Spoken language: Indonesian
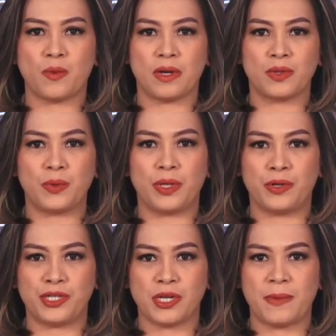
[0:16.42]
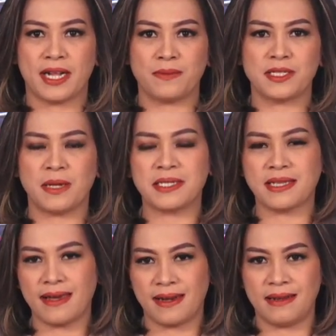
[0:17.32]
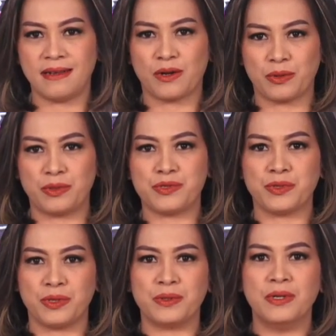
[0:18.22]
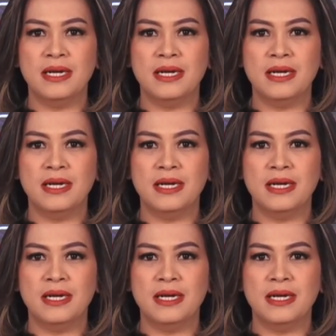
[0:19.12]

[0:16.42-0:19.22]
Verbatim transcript: waktu Indonesia Barat bersama saya Lydia Rotin Sulu.